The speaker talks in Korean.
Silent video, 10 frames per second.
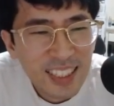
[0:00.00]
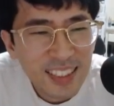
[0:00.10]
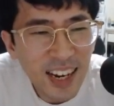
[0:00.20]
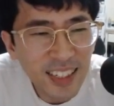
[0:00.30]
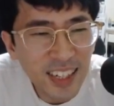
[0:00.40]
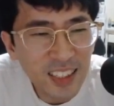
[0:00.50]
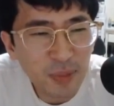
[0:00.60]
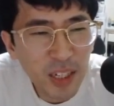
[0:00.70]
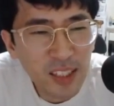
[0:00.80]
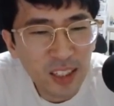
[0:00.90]
상에 나가서
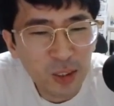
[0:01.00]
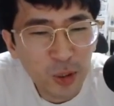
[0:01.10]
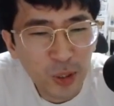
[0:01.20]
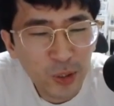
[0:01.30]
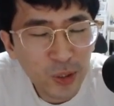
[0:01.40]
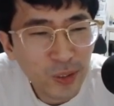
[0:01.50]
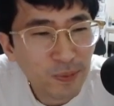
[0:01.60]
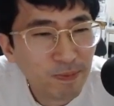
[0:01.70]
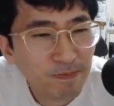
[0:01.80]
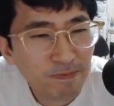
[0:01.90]
병을 걸고요.
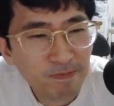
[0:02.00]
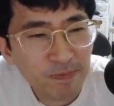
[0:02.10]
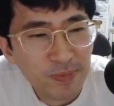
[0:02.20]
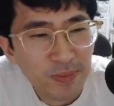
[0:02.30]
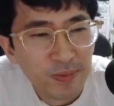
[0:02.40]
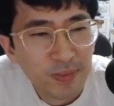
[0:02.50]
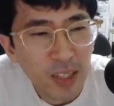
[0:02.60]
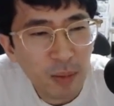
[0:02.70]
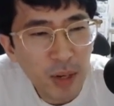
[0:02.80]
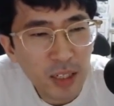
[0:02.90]

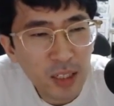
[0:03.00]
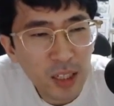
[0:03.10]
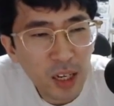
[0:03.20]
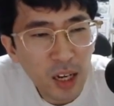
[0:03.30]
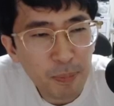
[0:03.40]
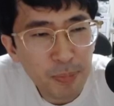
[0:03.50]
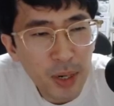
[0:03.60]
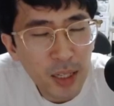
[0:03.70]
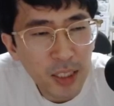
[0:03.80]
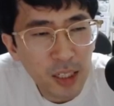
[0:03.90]
아마 이렇게
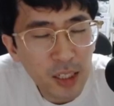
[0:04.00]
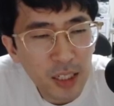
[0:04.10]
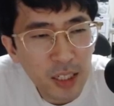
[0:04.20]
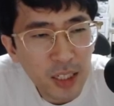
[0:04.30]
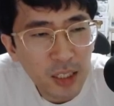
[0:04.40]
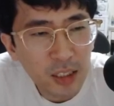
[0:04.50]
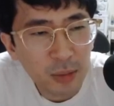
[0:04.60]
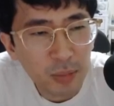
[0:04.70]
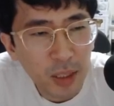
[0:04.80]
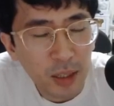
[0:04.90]
합병하지 않을까
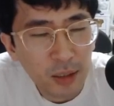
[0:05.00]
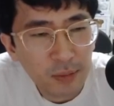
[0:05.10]
예상되어집니다.